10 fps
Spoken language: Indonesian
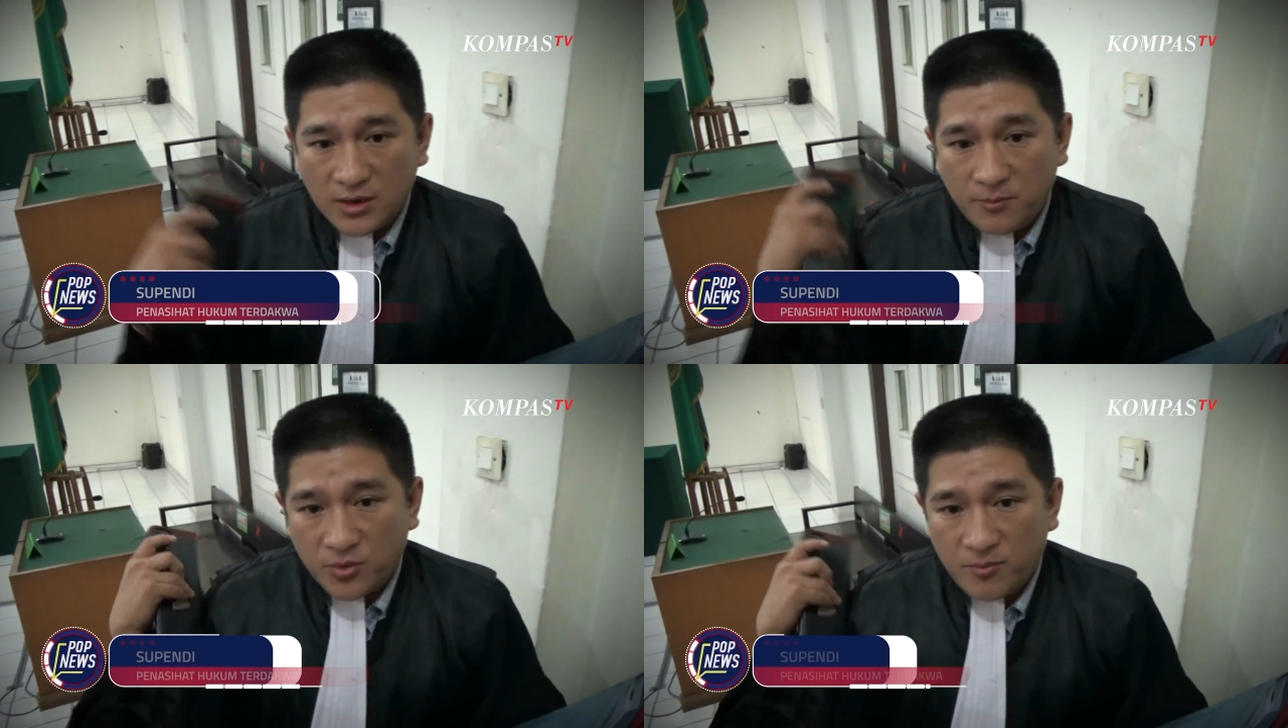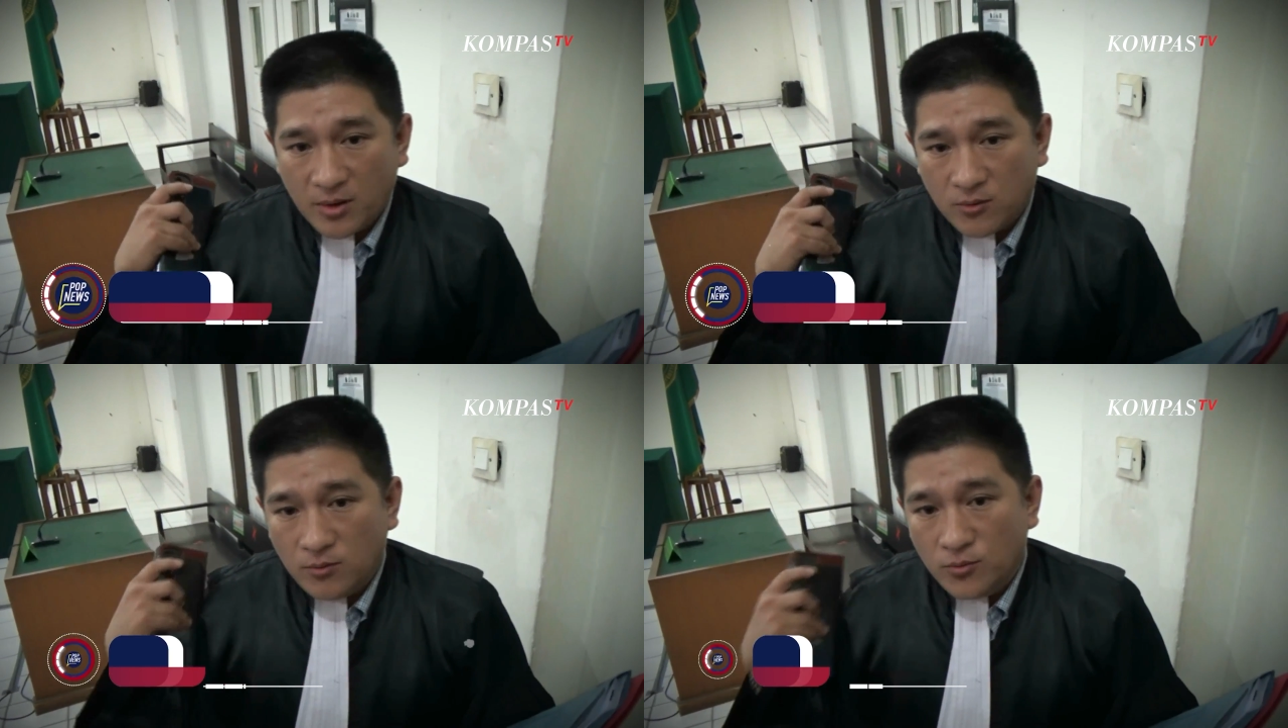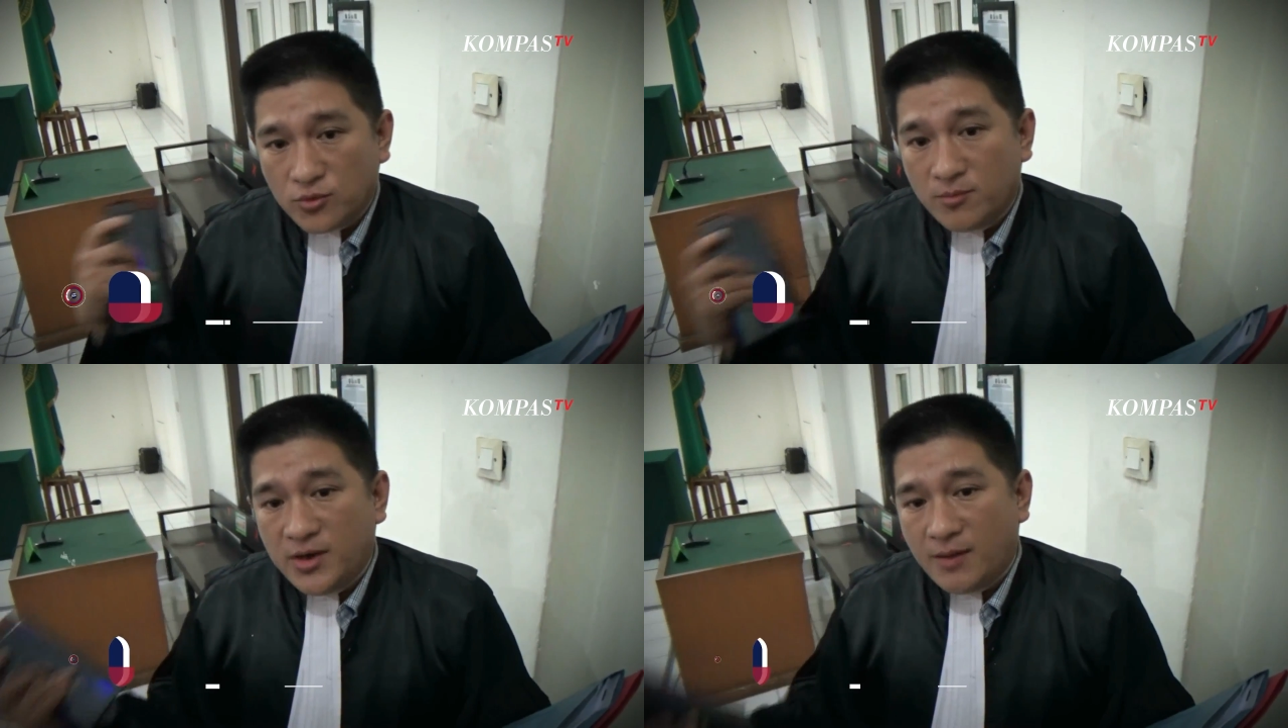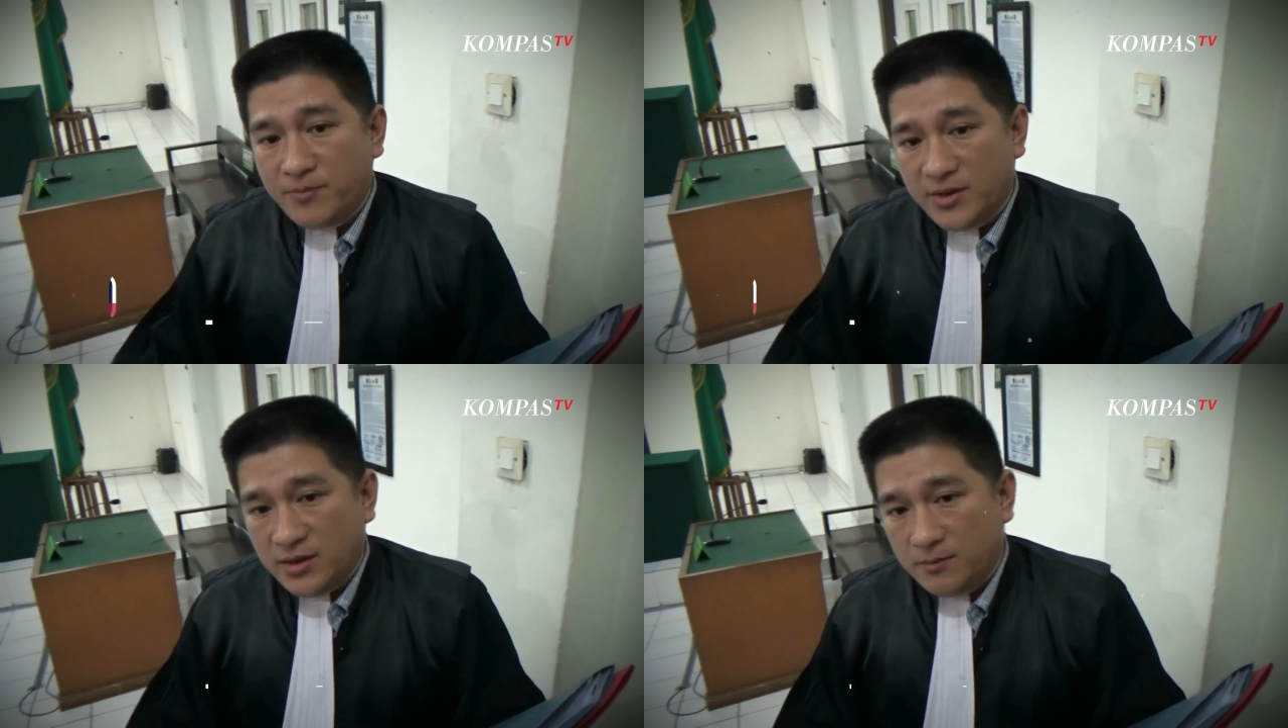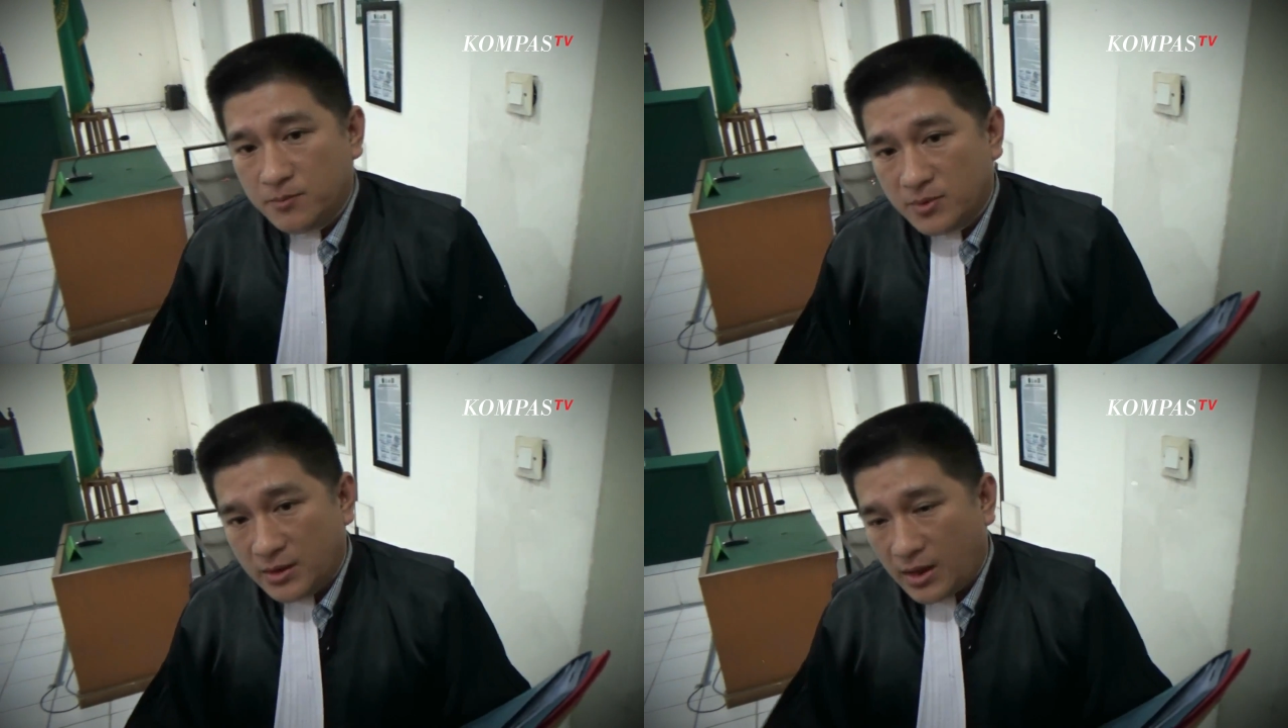dari puspakum untuk mendampingi.
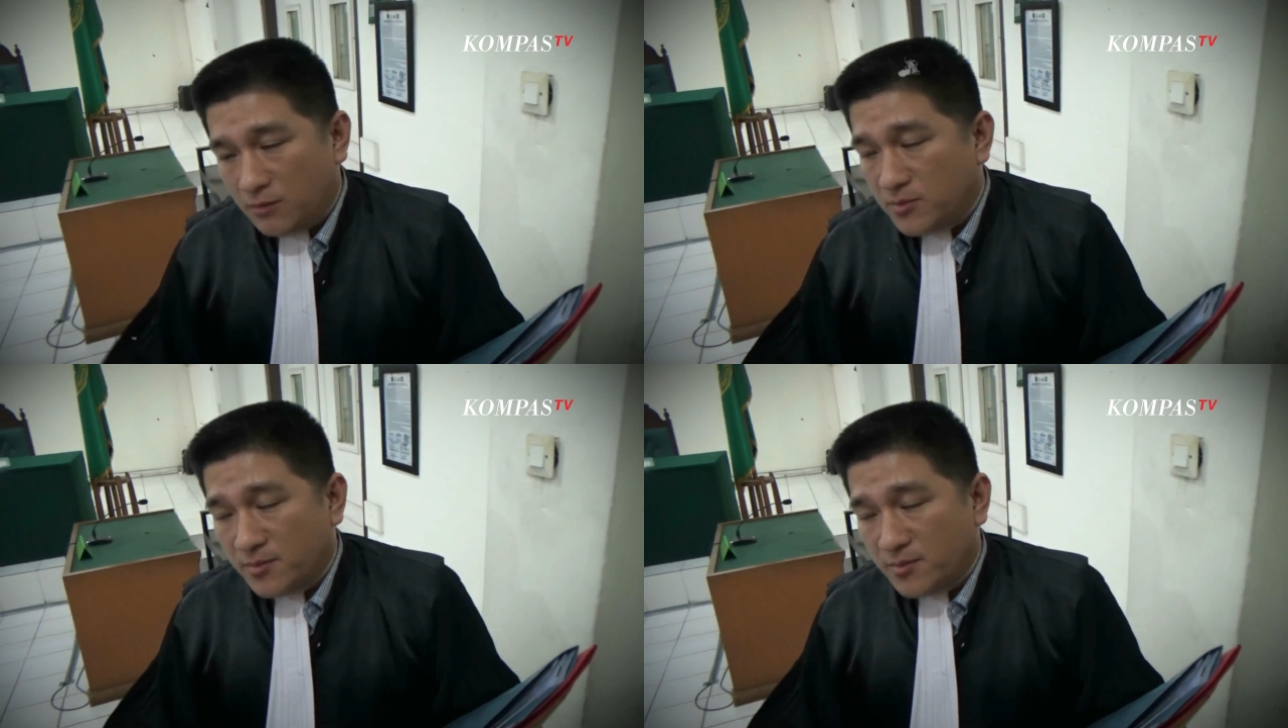Kalau